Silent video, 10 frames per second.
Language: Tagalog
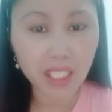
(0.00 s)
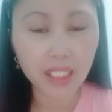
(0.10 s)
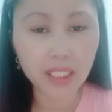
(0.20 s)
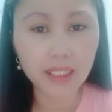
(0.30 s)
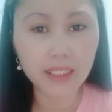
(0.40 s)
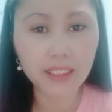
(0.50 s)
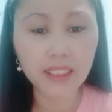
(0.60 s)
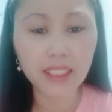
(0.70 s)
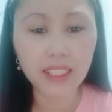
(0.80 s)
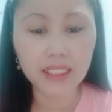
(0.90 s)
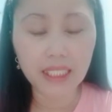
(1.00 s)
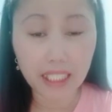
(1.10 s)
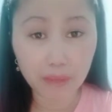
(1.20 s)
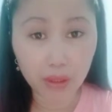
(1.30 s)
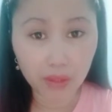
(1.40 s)
uh,
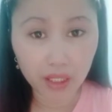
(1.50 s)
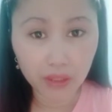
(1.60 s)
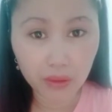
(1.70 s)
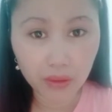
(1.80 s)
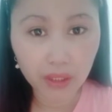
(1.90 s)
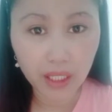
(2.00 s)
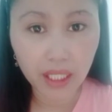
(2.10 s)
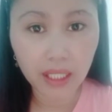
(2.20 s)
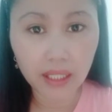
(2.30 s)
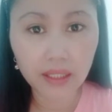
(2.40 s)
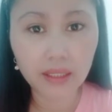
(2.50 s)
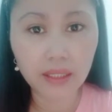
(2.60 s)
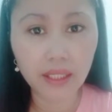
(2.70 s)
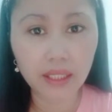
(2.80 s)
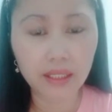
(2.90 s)
sinabi ko lang doon na
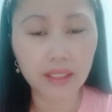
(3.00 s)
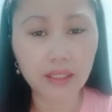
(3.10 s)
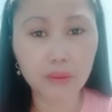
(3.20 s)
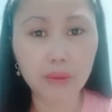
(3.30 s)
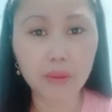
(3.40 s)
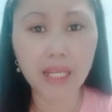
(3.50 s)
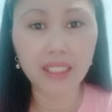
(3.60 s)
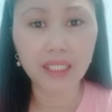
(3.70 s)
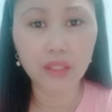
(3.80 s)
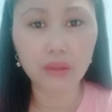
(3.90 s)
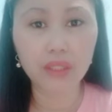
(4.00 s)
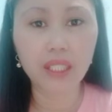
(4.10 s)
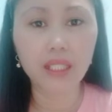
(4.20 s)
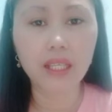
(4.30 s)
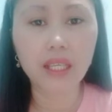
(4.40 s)
uh, bumabati ako
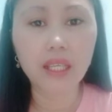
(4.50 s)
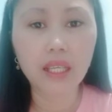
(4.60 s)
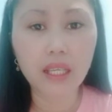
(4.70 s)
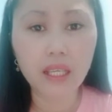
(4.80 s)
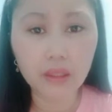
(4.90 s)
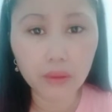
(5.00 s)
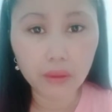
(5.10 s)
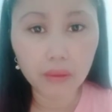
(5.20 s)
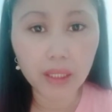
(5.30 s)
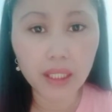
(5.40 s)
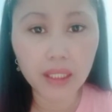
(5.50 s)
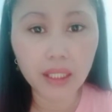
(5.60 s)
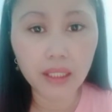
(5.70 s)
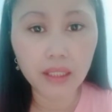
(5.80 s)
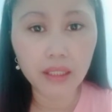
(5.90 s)
ng hello,
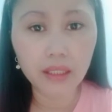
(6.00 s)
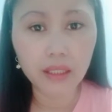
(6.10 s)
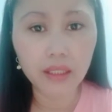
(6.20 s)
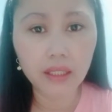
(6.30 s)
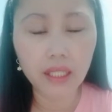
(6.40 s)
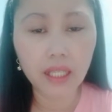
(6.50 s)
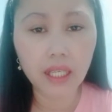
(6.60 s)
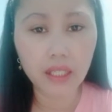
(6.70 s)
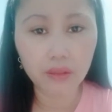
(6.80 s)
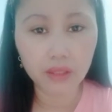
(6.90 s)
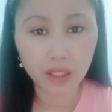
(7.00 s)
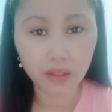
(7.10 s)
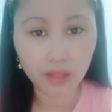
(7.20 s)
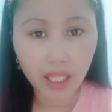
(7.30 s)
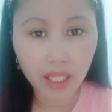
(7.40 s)
magandang araw sa
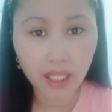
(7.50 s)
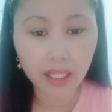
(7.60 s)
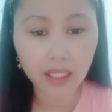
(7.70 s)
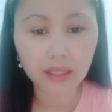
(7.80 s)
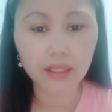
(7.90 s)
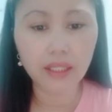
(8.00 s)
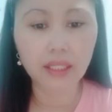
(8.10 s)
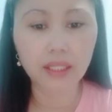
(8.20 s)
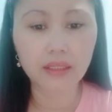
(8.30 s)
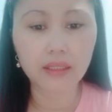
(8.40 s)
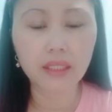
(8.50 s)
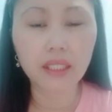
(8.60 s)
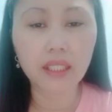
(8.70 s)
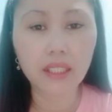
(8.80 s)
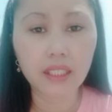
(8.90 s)
inyong lahat and
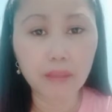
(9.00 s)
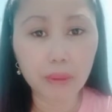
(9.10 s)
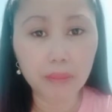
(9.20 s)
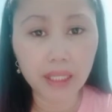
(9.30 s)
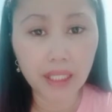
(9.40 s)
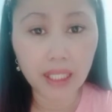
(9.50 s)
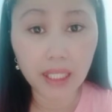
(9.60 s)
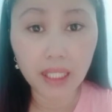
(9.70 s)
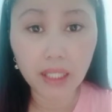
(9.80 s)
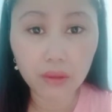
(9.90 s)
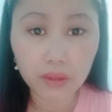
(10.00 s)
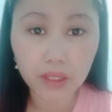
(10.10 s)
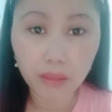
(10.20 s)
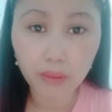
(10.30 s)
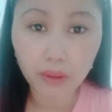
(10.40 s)
nagpapakilala ako.
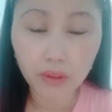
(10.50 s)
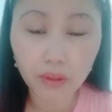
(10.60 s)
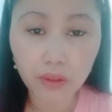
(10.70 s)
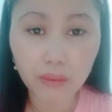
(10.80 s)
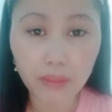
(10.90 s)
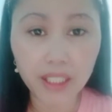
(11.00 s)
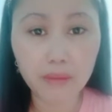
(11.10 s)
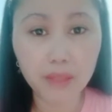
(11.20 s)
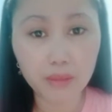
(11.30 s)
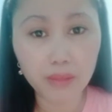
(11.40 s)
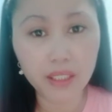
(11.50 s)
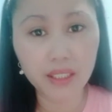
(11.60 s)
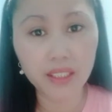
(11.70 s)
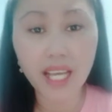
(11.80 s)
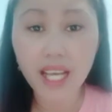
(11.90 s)
Sabi ko, my name is
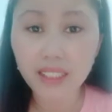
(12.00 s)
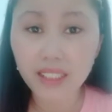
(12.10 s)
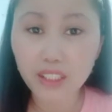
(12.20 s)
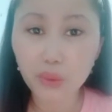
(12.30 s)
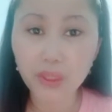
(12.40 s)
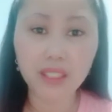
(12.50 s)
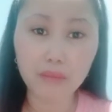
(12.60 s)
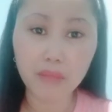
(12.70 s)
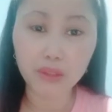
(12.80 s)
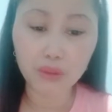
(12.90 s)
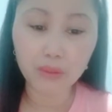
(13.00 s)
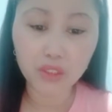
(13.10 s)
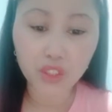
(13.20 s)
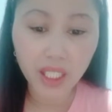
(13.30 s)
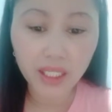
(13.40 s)
Marcel De Asis. Welcome back to my
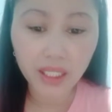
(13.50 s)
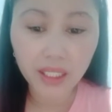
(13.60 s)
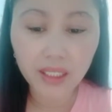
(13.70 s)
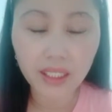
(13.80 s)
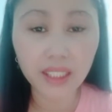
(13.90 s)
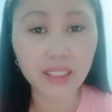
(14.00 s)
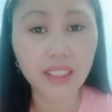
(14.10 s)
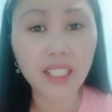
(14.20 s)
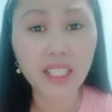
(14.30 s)
channel and